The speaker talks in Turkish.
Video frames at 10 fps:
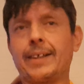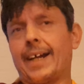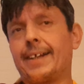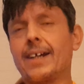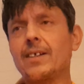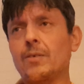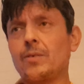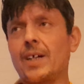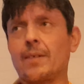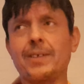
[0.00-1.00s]
Yani yazık
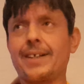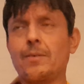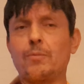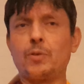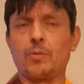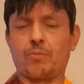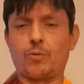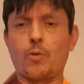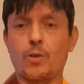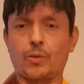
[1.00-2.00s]
günah. Yani
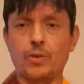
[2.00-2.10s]
büyük koç